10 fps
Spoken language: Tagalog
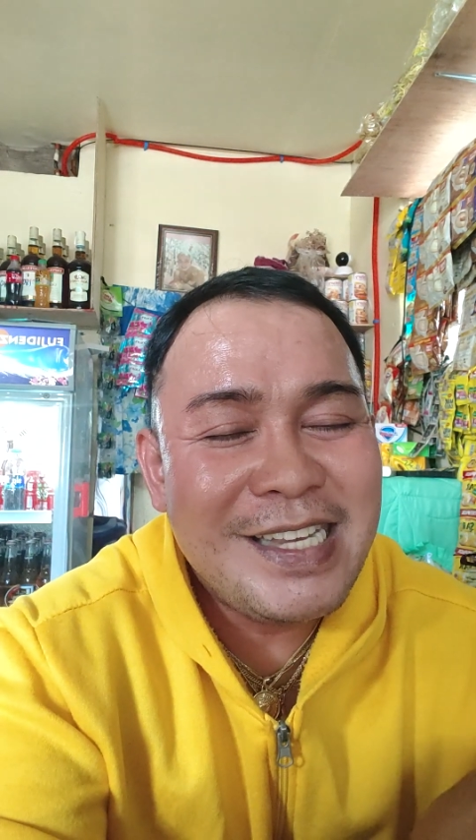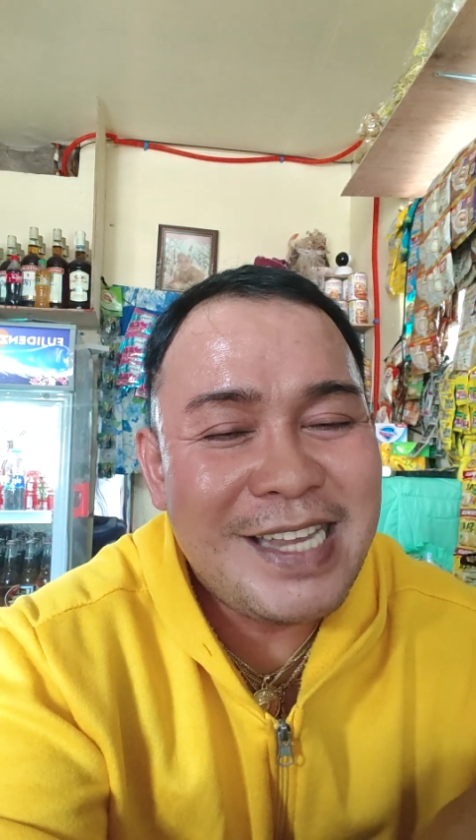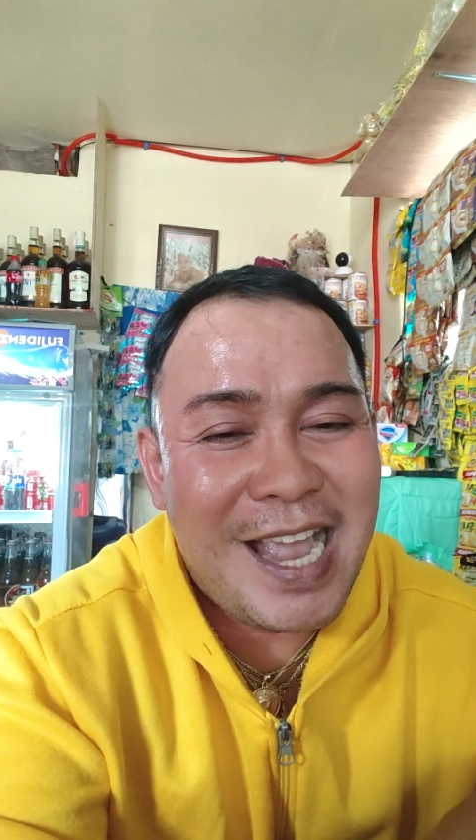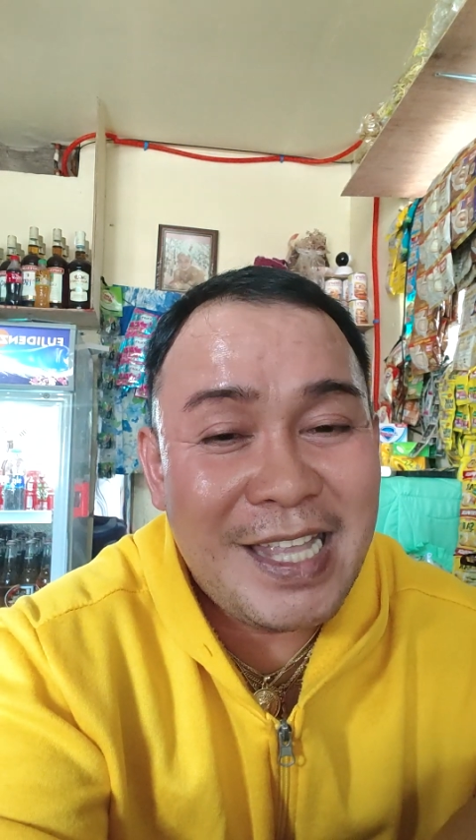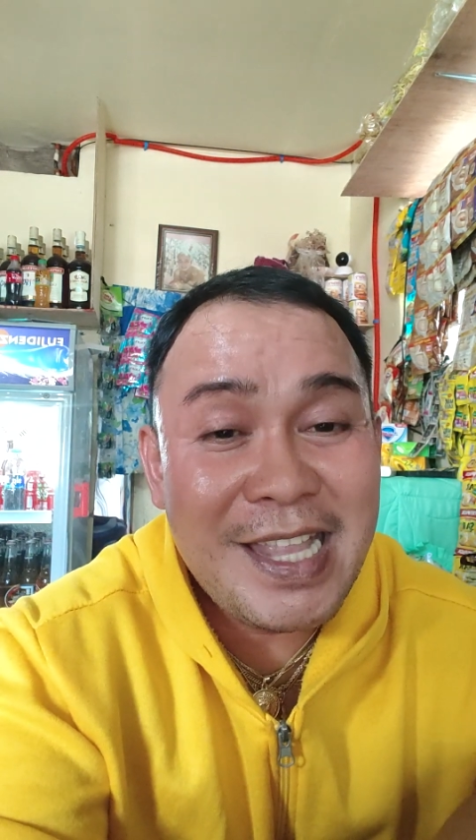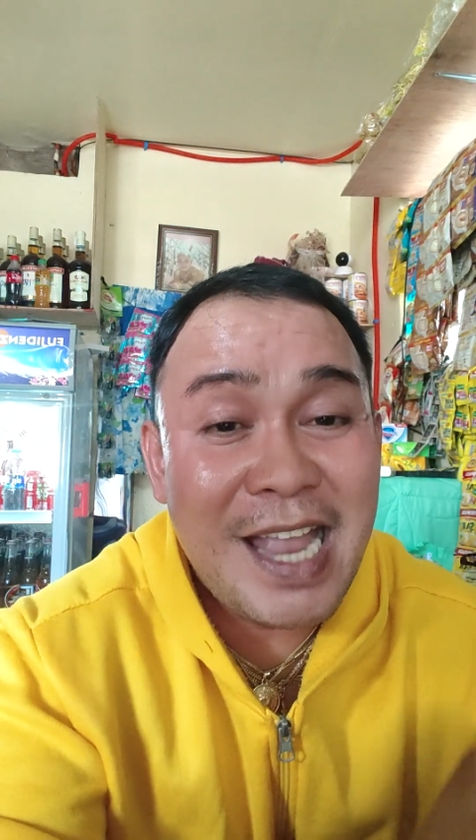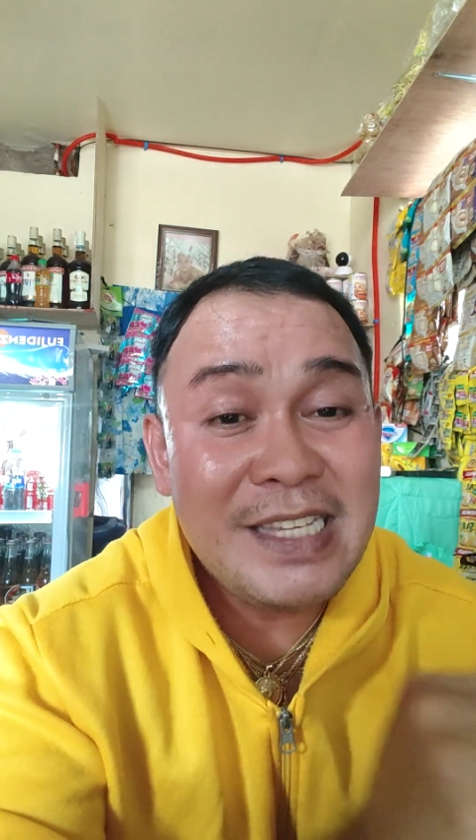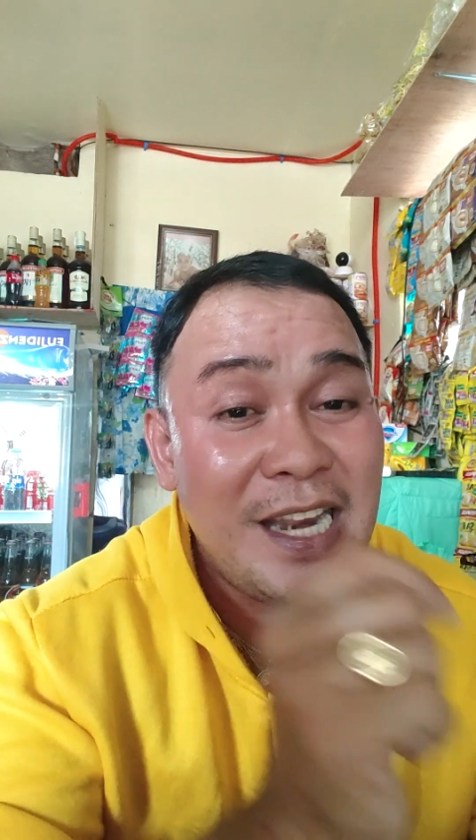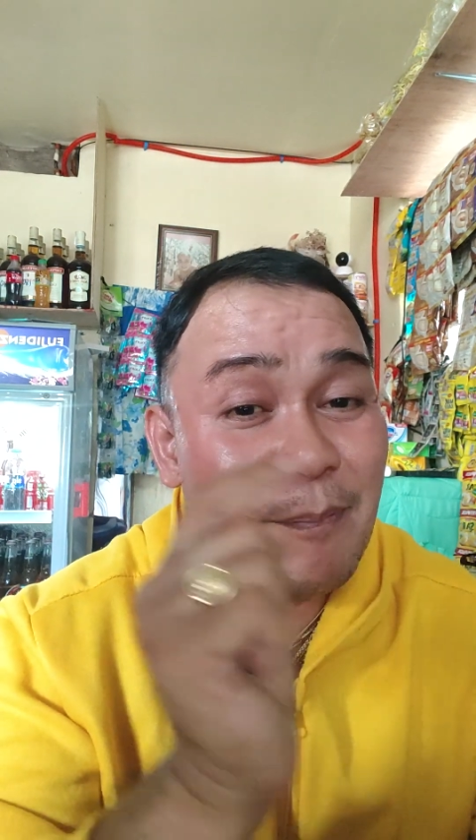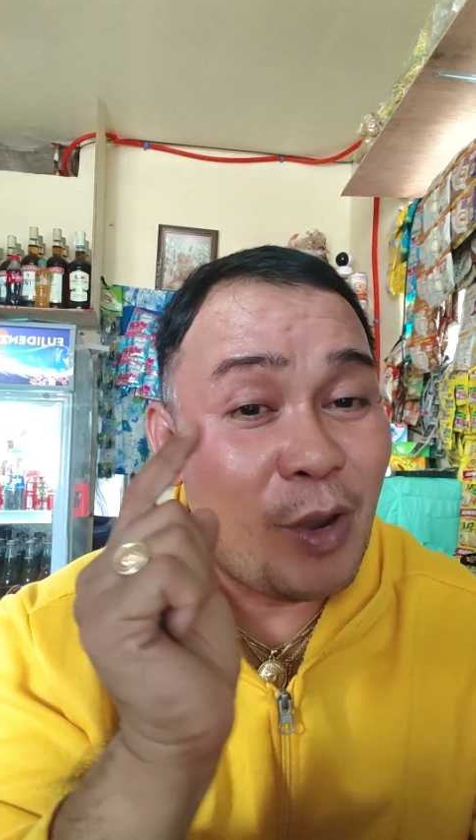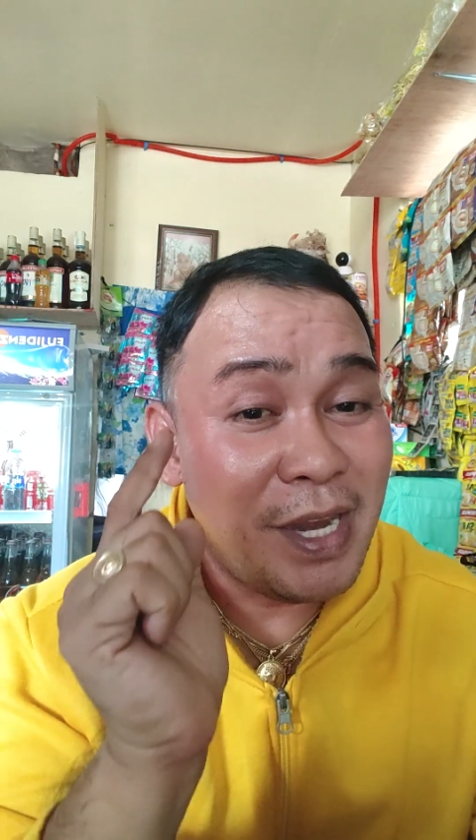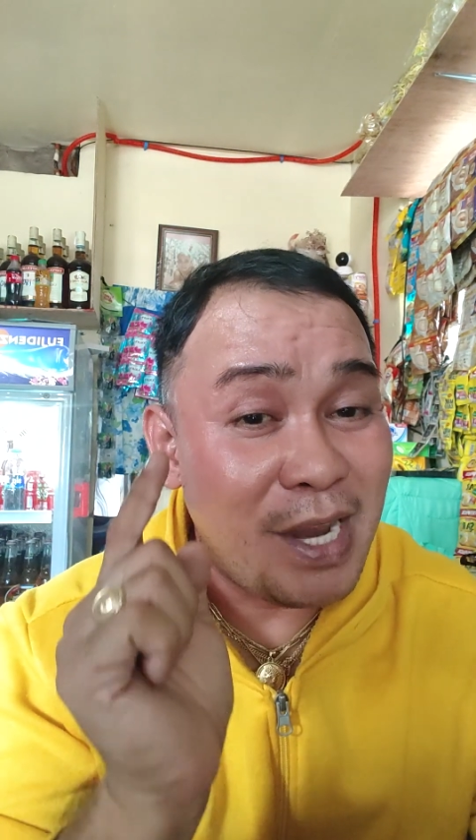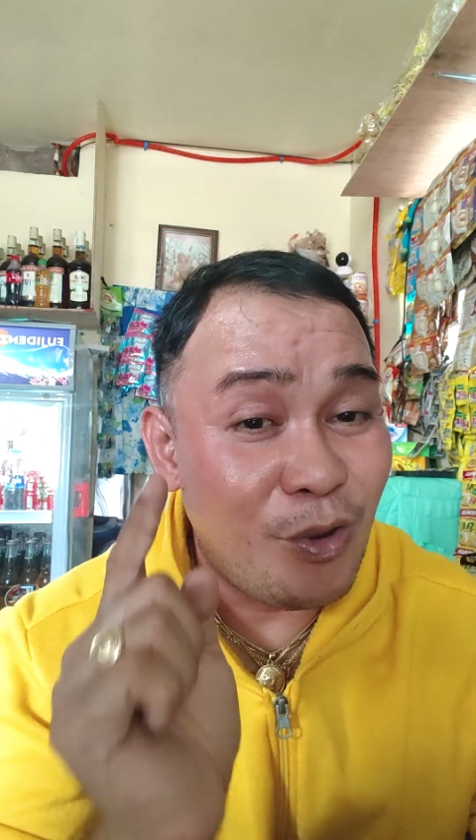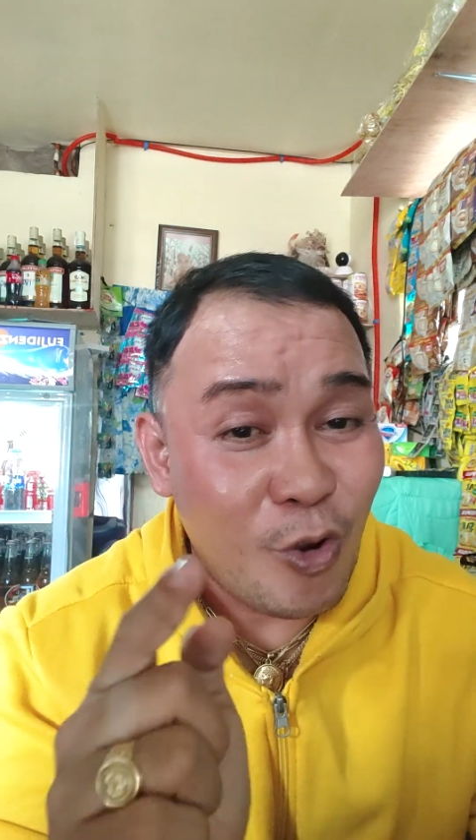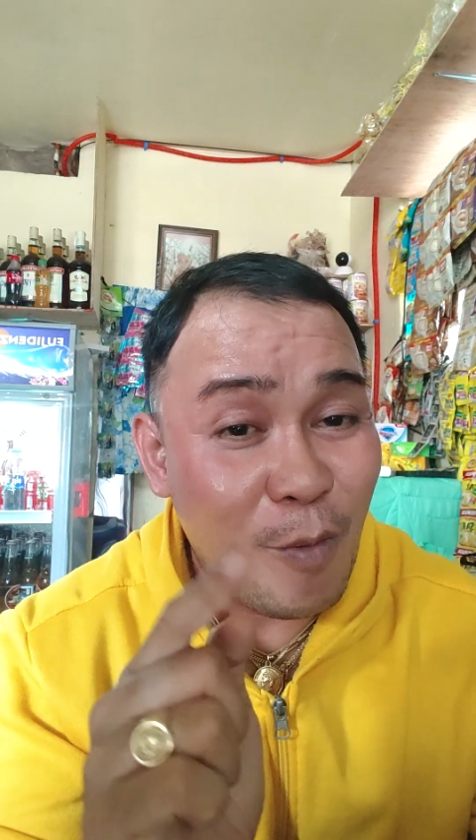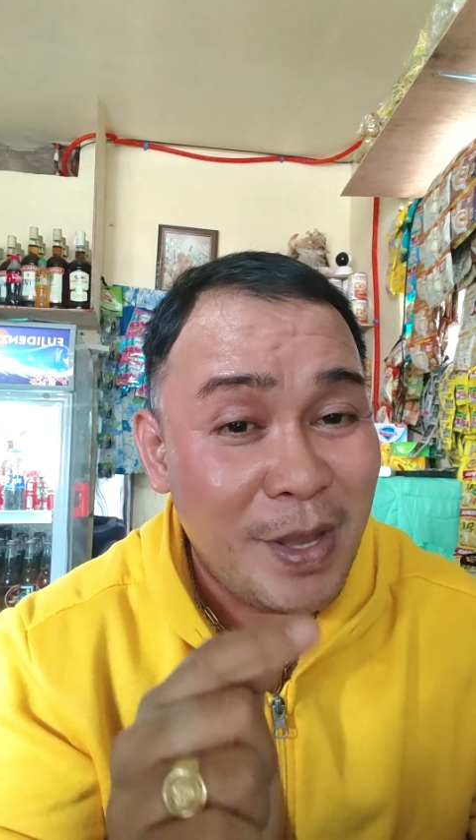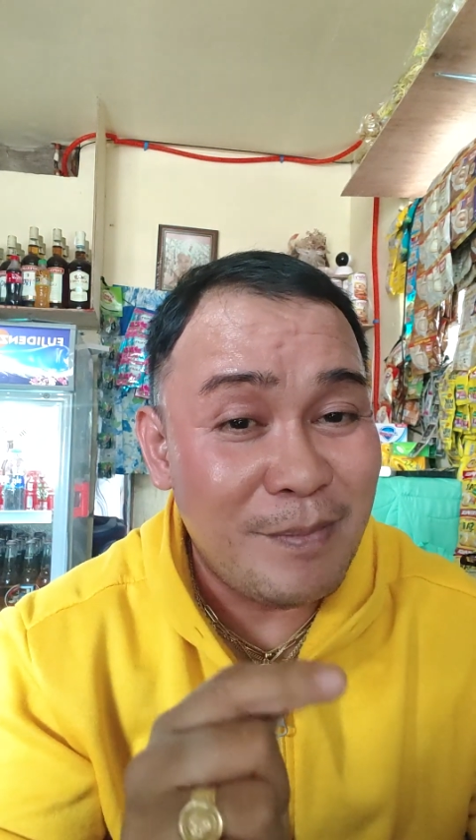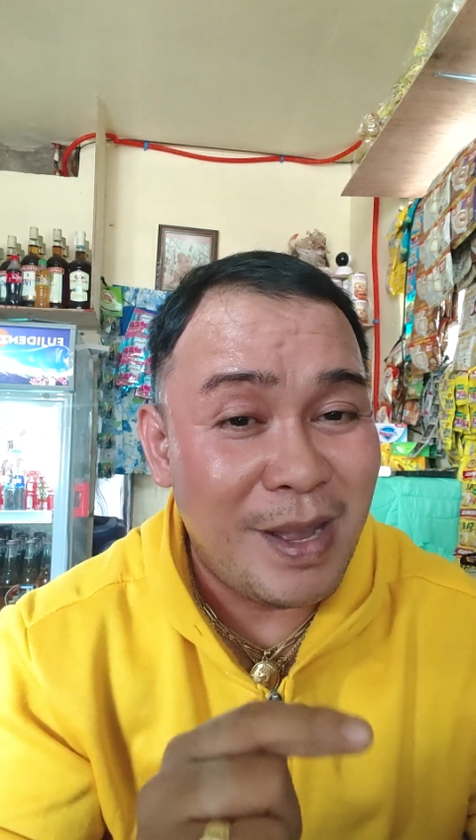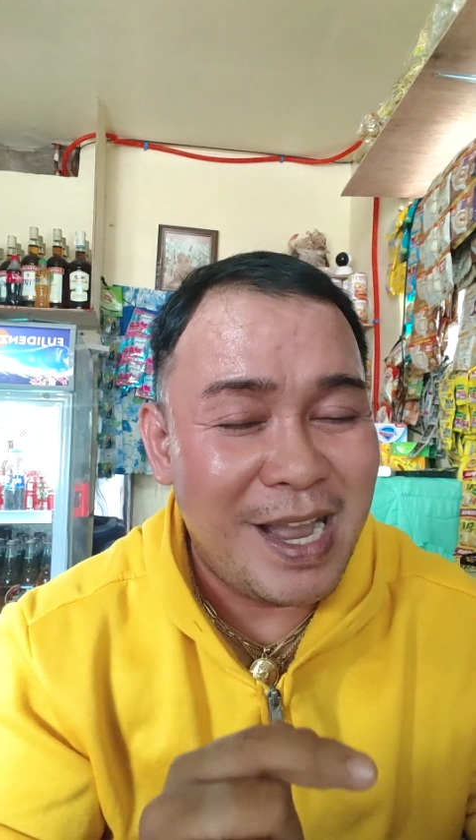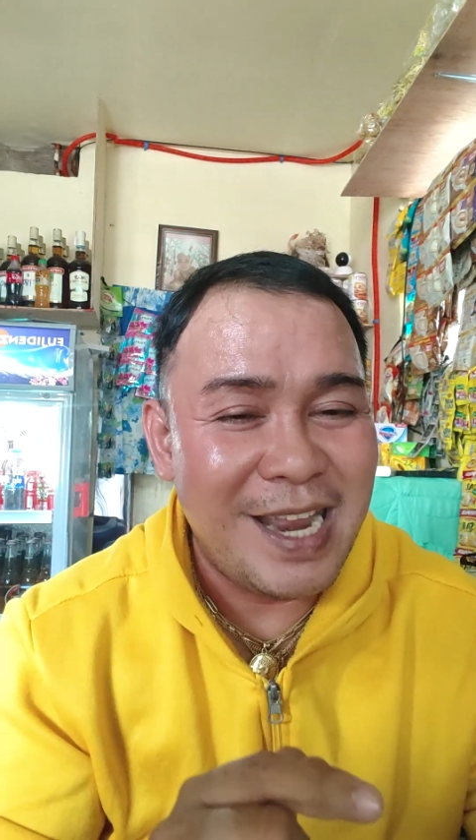sa atin dahil sila po ay nag-comment mga